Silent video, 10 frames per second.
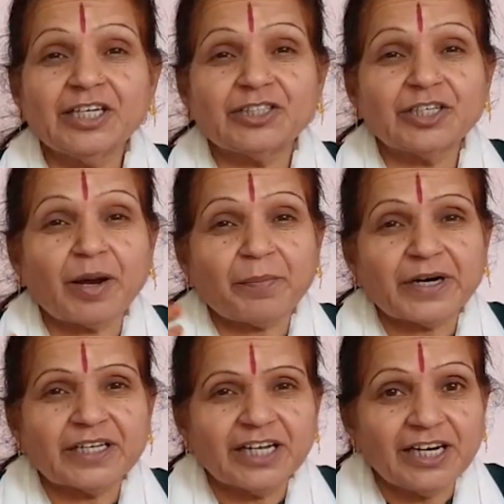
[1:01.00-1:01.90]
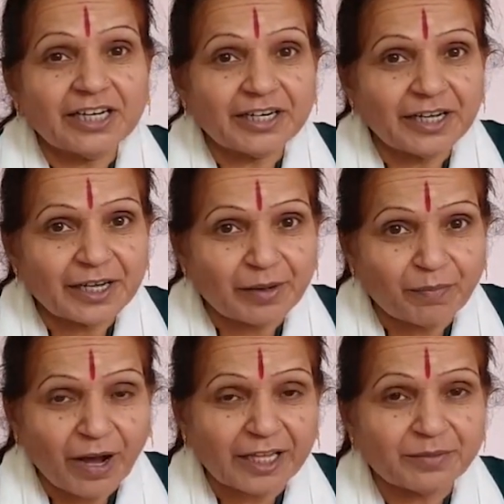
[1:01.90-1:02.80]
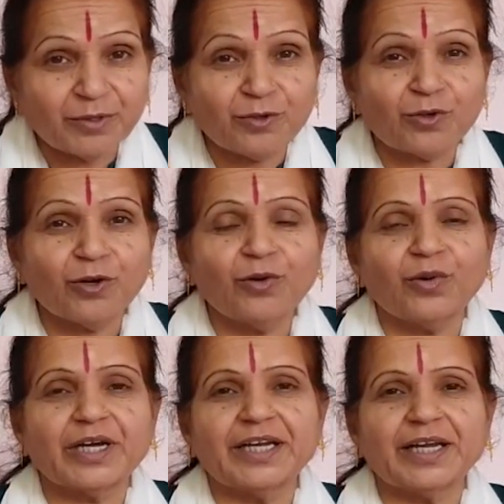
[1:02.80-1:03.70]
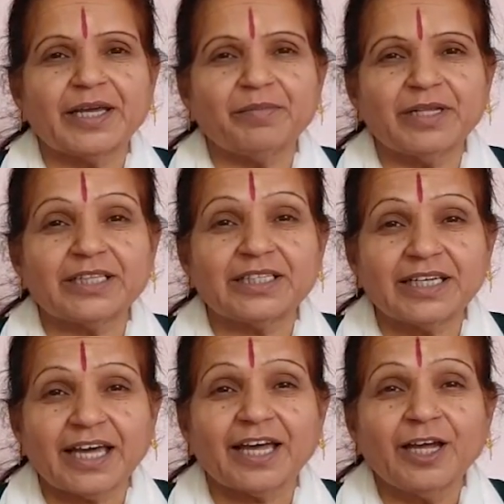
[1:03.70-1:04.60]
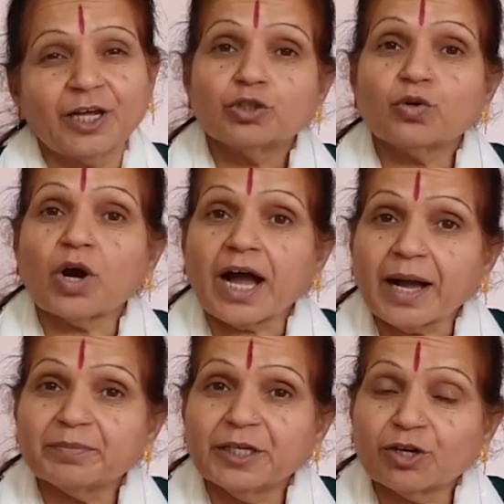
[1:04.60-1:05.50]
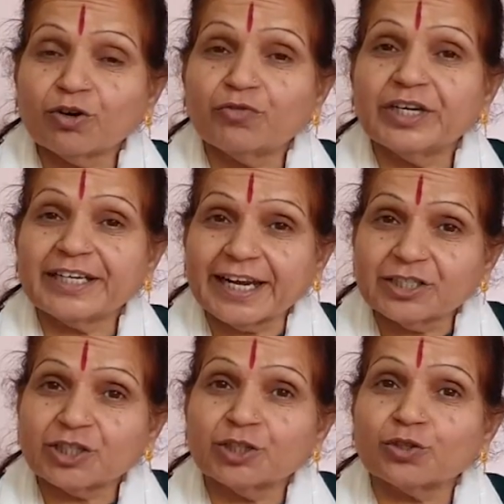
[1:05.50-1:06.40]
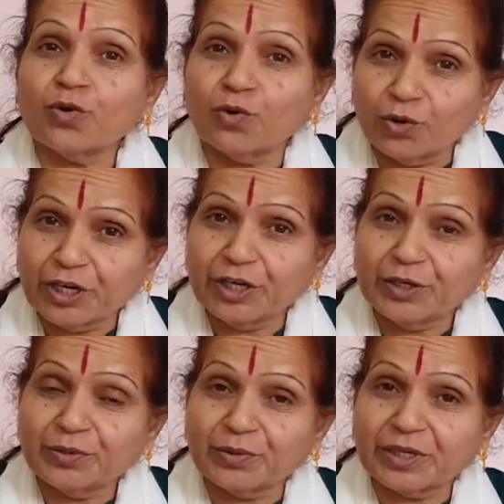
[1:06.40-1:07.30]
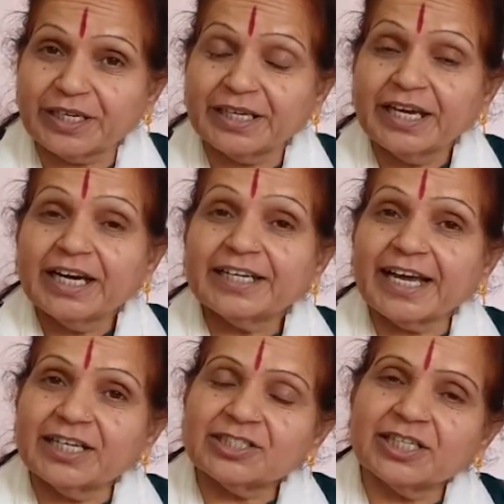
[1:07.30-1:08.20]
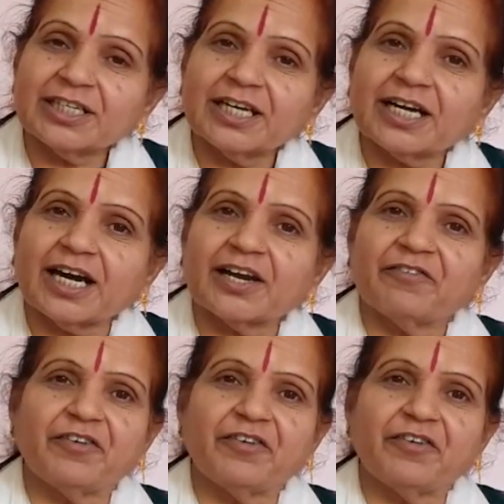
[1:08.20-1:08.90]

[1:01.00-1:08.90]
इतना पढ़ने लिखने के बाद भी उनको नौकरी नहीं मिलती है तो आप देखो फिर टेंशन तो होगी ही होगी टेंशन के कारण